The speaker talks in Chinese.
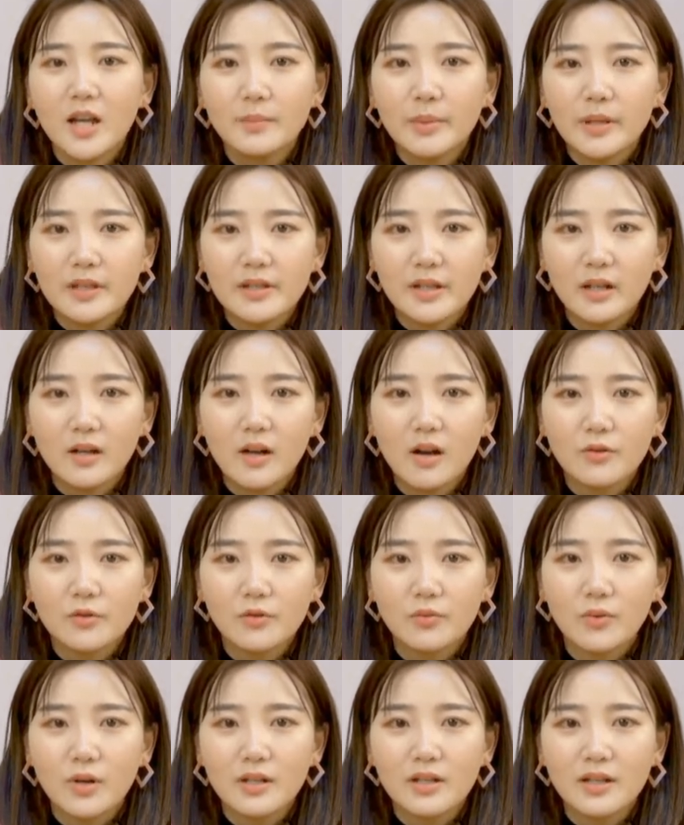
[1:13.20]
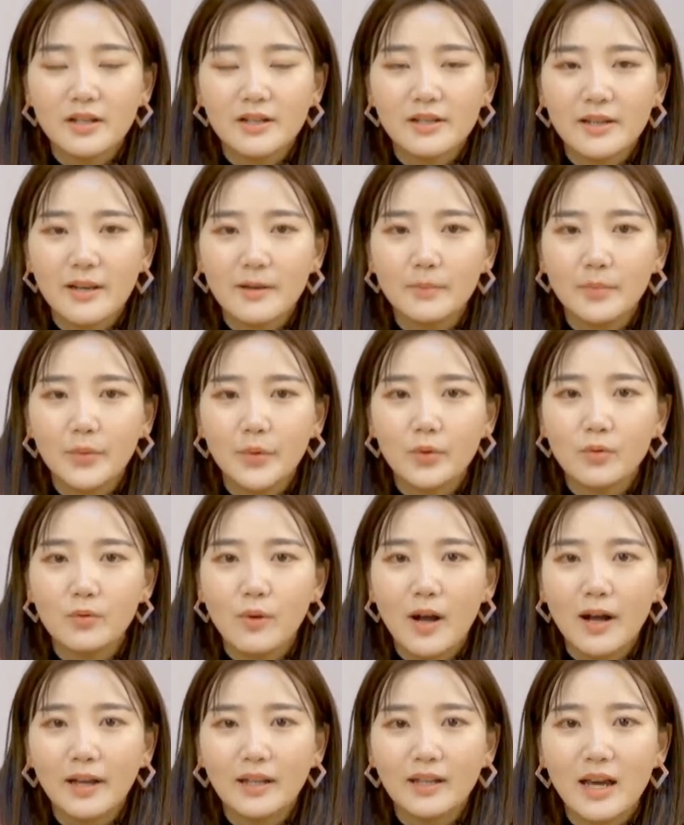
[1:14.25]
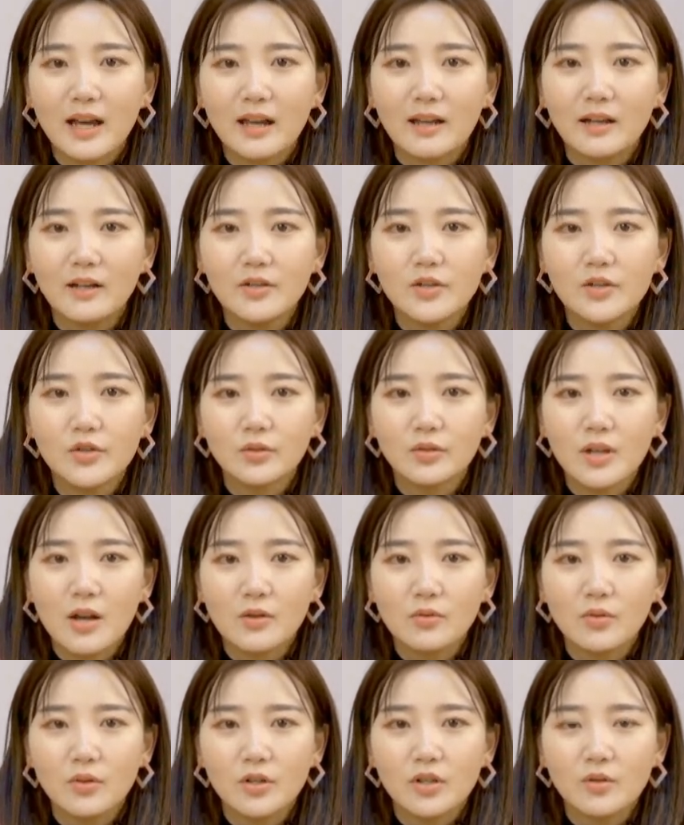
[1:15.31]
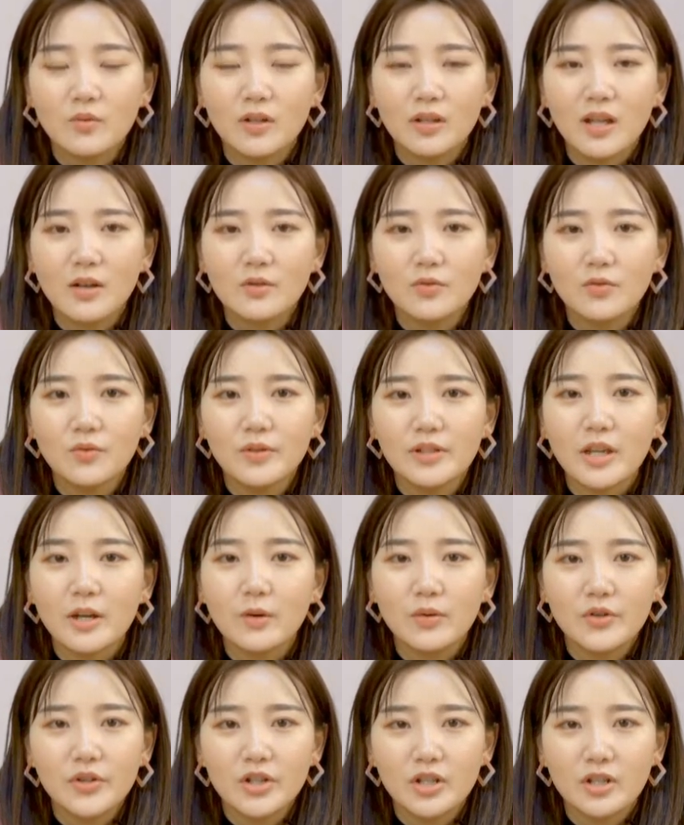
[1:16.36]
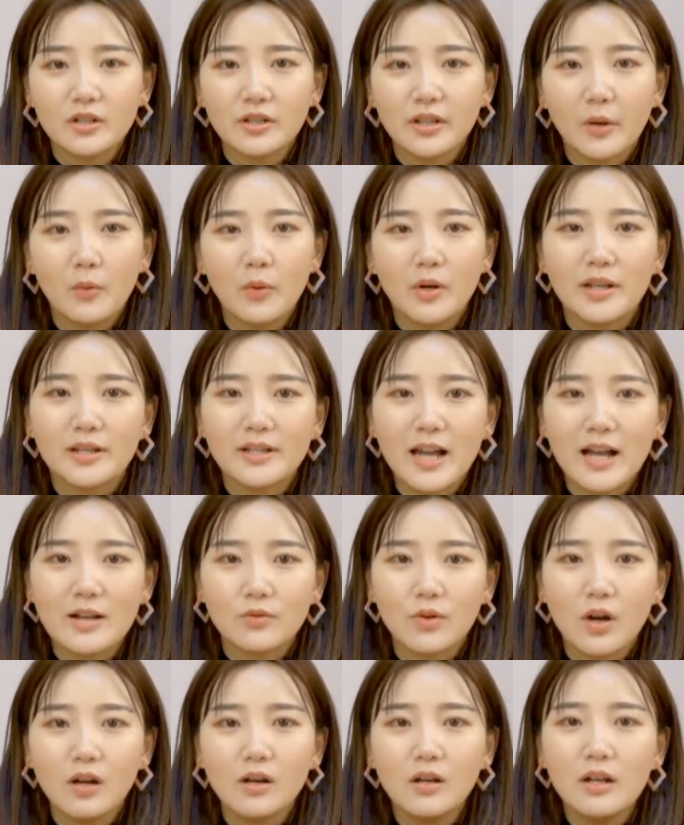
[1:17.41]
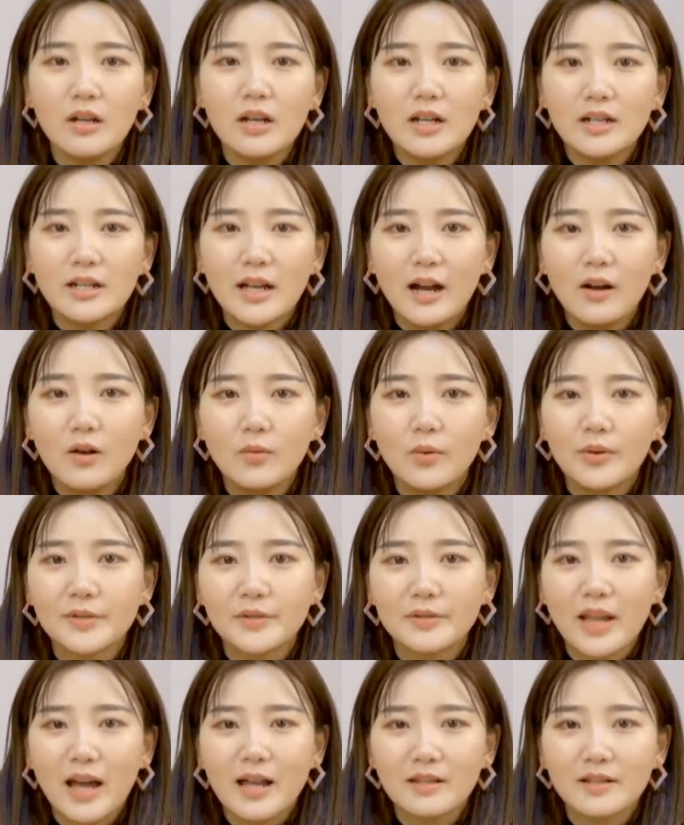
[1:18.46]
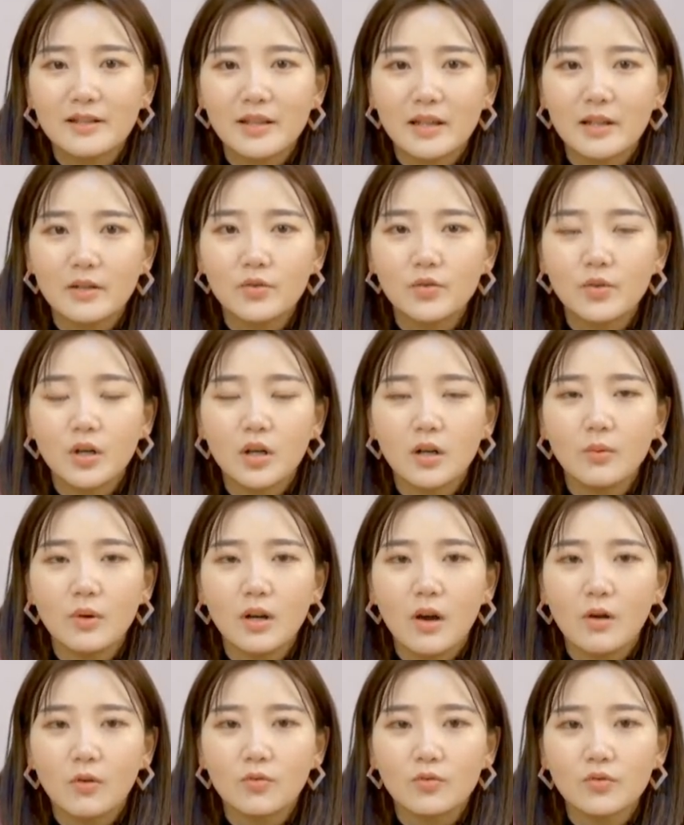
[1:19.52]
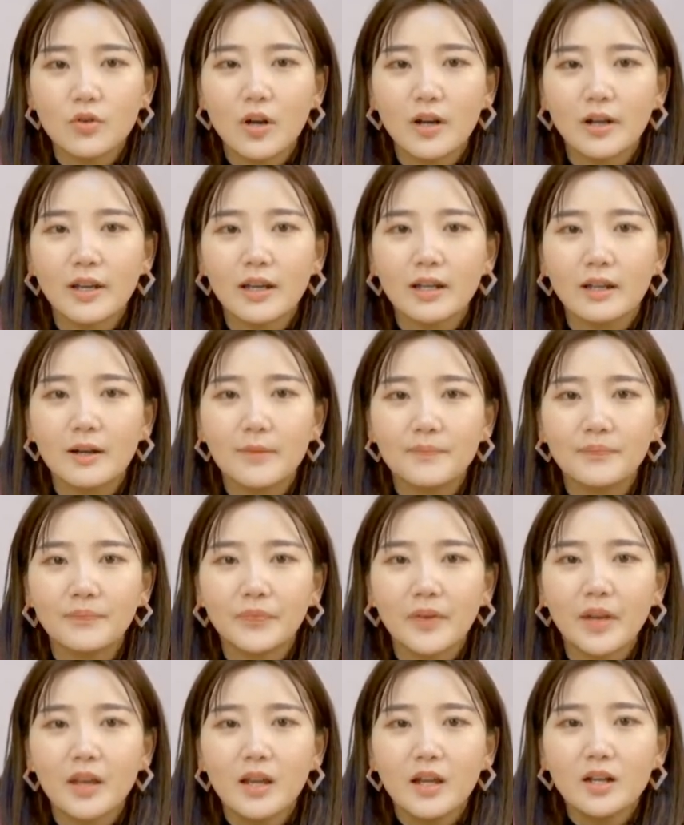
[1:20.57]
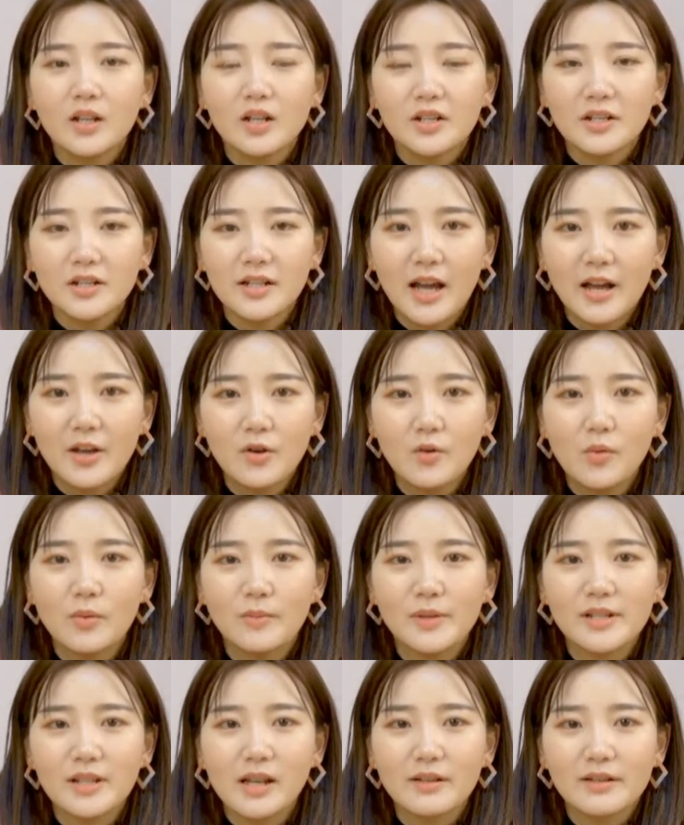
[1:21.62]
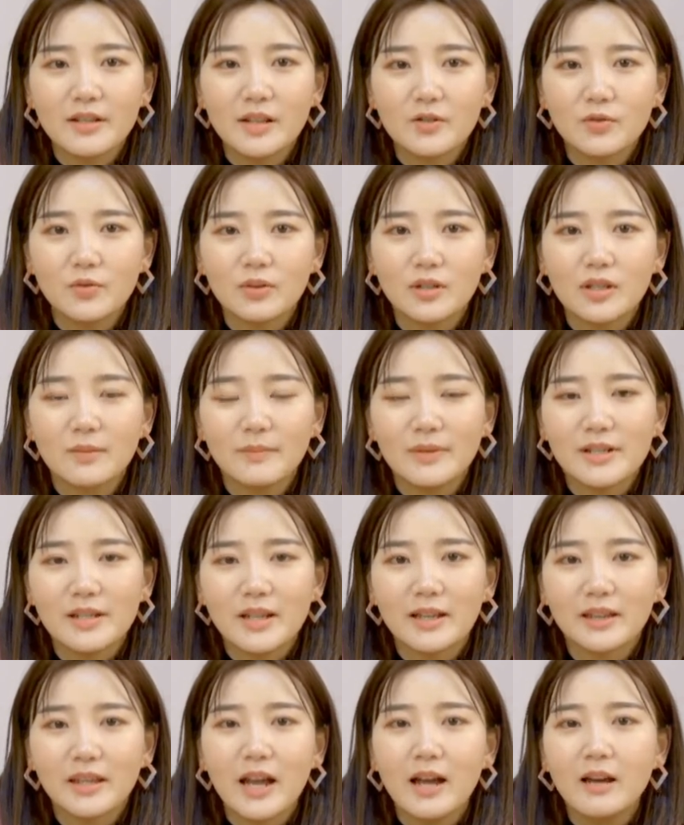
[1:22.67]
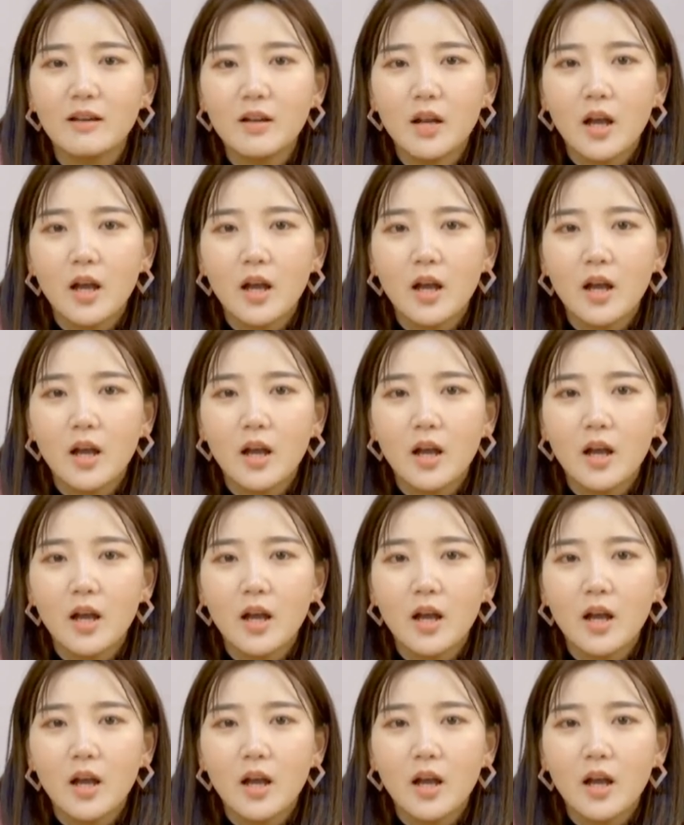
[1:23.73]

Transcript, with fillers: 并且告诉我这个钱不用还给他了，就当做是我当初结婚时给我的嫁妆。然后我就拿着钱去和我老公创业了。可是哪有我们想象中的那么简单？